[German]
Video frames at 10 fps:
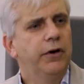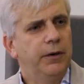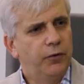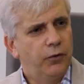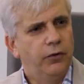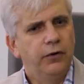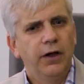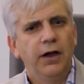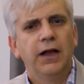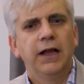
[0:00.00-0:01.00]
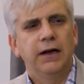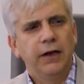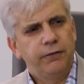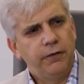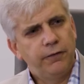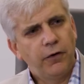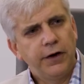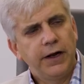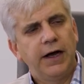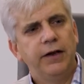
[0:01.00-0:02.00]
oder dem Gründer gleich von
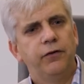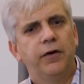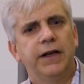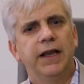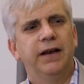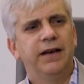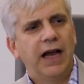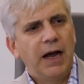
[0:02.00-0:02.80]
vornherein zu erkennen,